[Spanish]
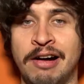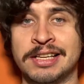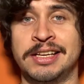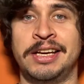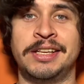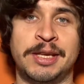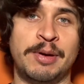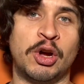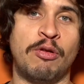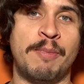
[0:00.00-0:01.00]
La base de
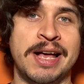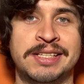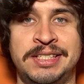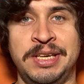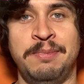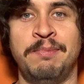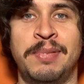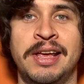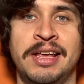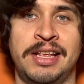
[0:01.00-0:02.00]
este tema es como más
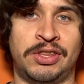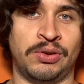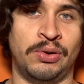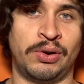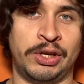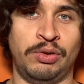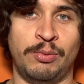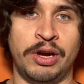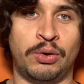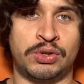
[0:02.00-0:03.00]
simple de todo lo que
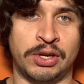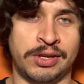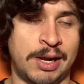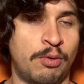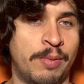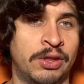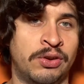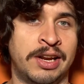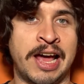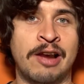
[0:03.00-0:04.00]
estuvimos escuchando hasta el
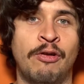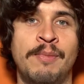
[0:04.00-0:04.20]
momento en el